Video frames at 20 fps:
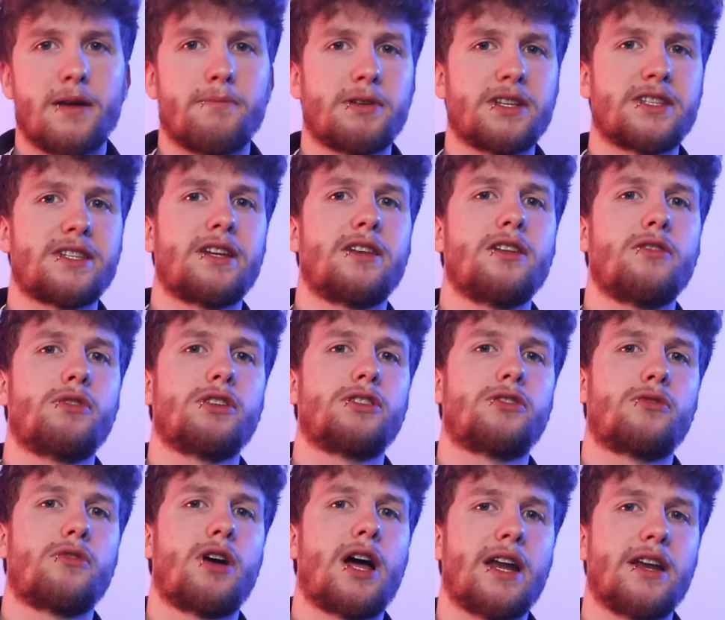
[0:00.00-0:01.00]
Passati
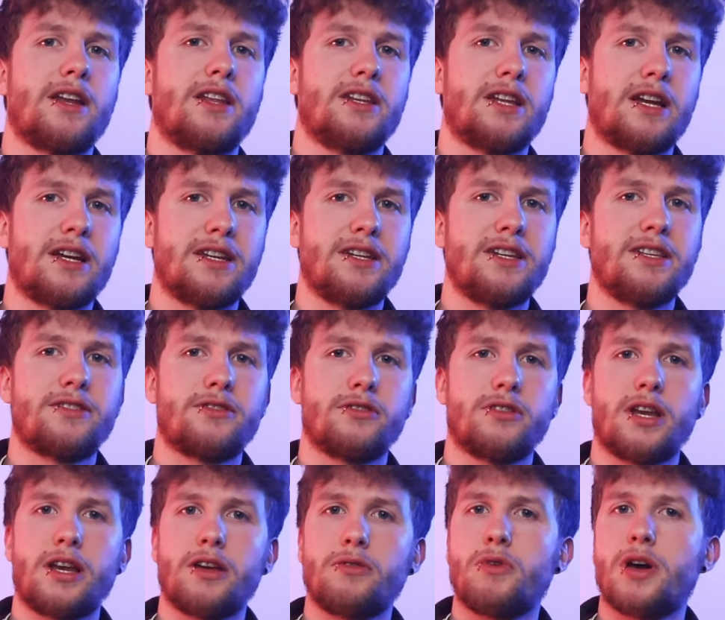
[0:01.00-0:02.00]
quattro anni
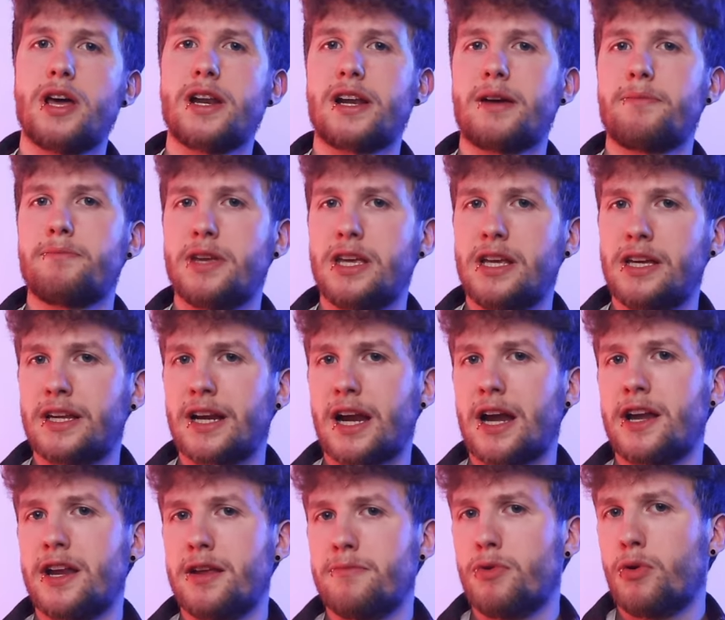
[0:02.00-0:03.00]
dall'inizio della guerra, il
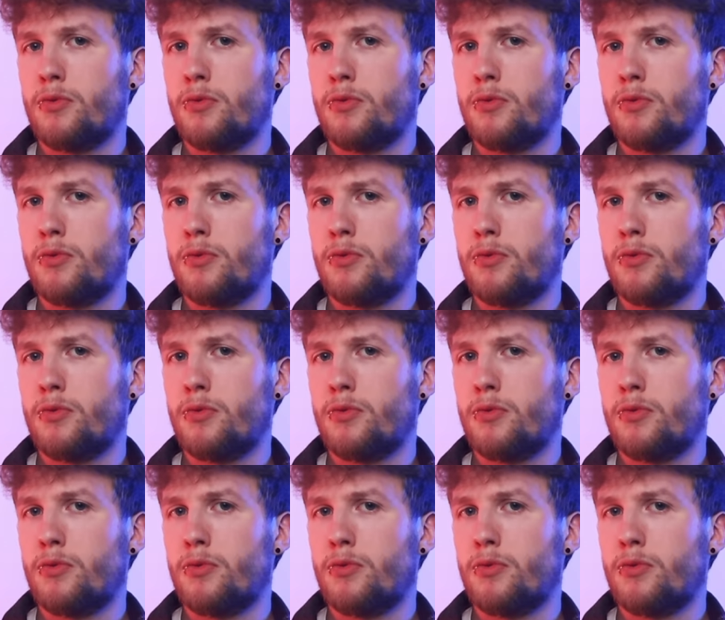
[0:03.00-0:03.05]
grande